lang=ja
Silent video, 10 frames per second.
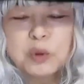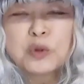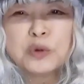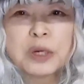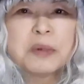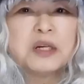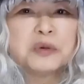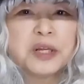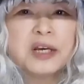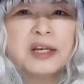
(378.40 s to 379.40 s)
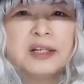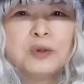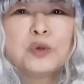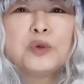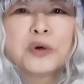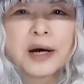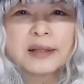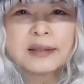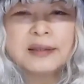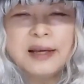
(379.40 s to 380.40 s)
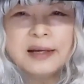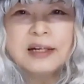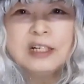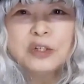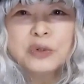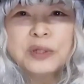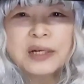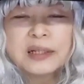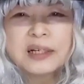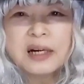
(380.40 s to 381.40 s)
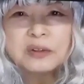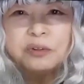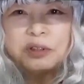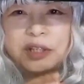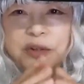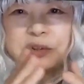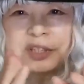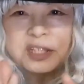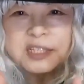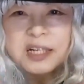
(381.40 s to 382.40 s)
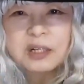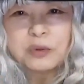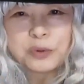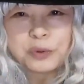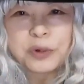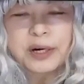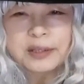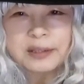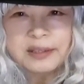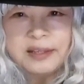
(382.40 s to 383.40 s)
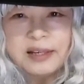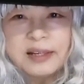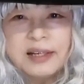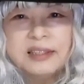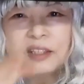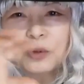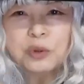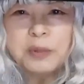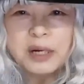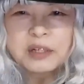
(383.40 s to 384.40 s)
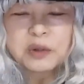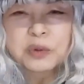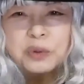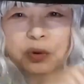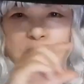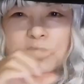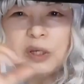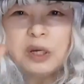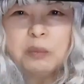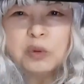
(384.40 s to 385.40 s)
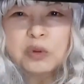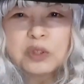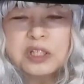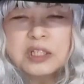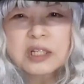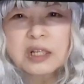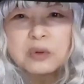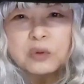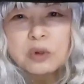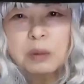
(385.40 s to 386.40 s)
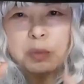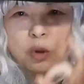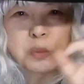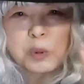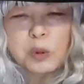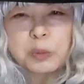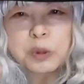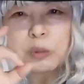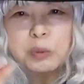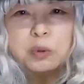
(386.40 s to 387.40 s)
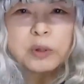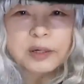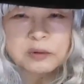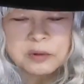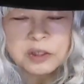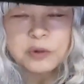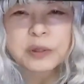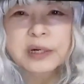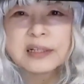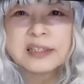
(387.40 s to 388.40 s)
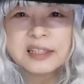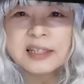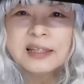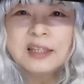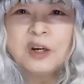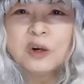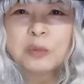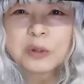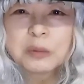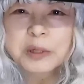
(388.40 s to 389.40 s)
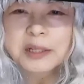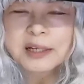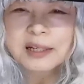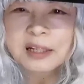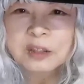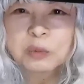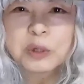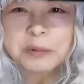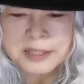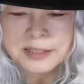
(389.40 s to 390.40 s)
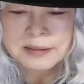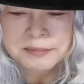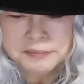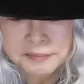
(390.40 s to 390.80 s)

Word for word: 胞っていう名前のね、袋があって、その中に核っていう小さな袋があって、で、その周りのところにもっと小さな袋がポコポコポコポコあるというような感じで覚えてもらったらいいかなと思います。